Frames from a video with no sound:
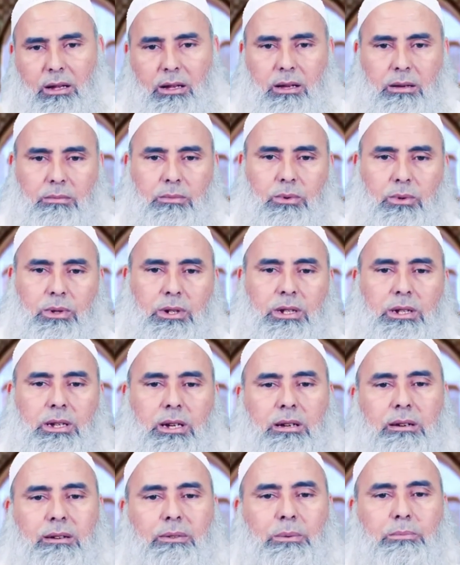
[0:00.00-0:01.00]
الحمد
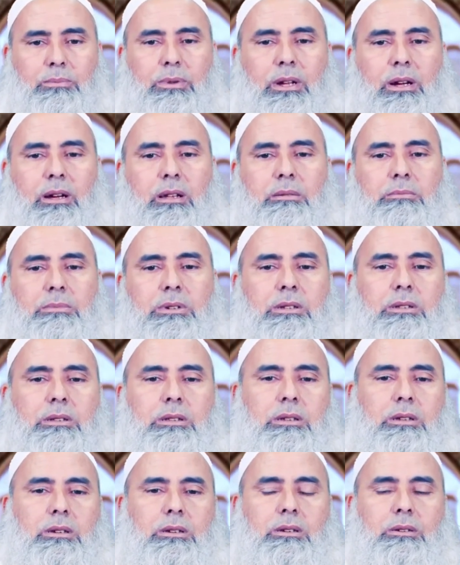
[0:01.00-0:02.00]
لله رب
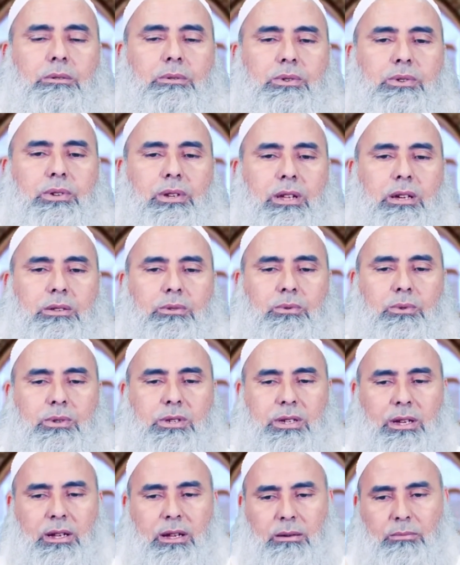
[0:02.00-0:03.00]
العالمين والصلاة
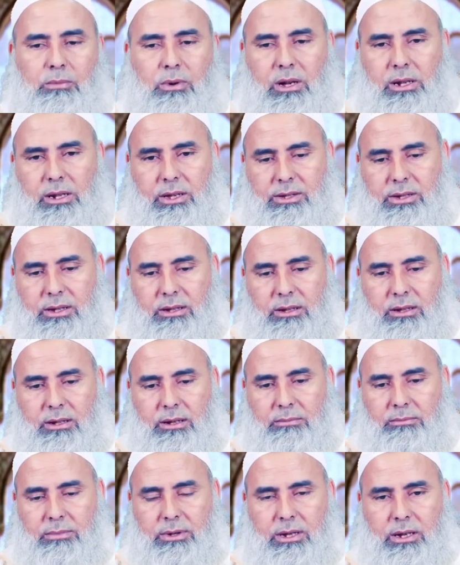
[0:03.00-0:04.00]
والسلام على سيد
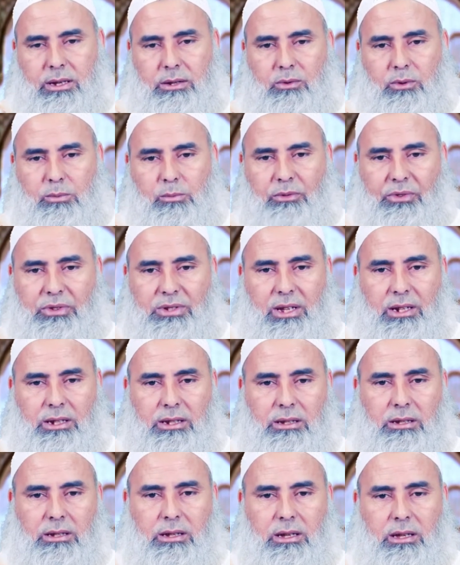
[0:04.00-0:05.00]
الأنبياء
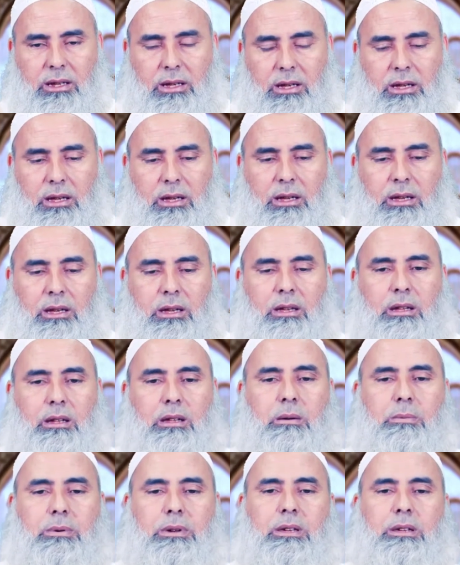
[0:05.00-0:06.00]
والمرسلين
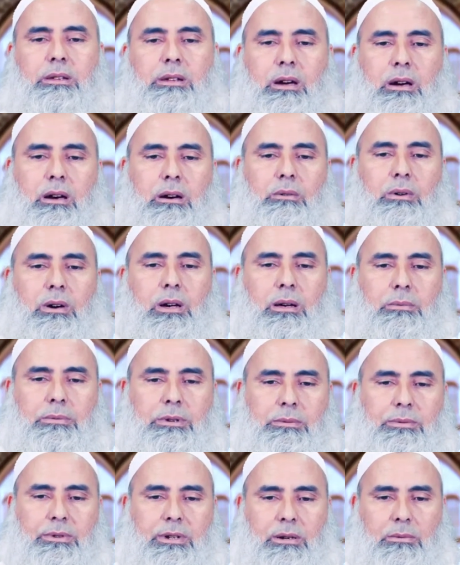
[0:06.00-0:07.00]
نبينا
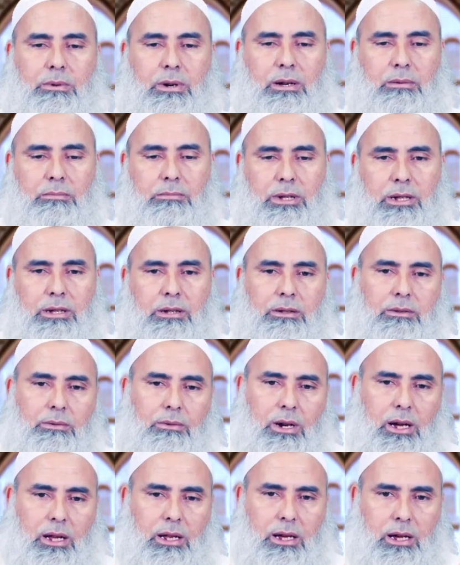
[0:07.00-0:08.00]
وحبيبنا محمد
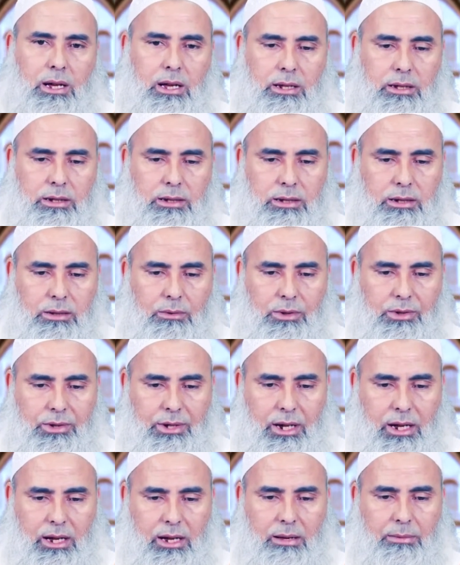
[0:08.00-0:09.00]
وعلى آله
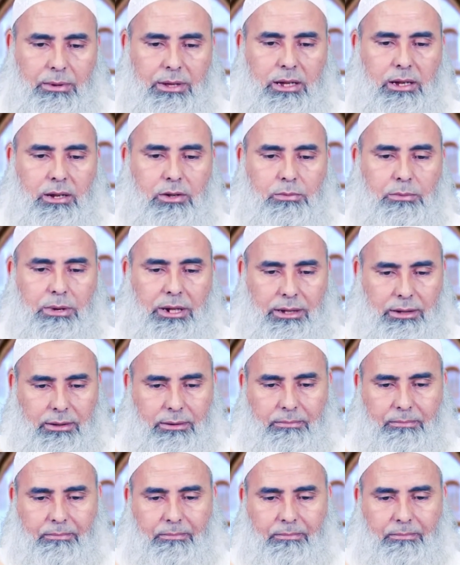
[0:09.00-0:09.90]
والصحابة أجمعين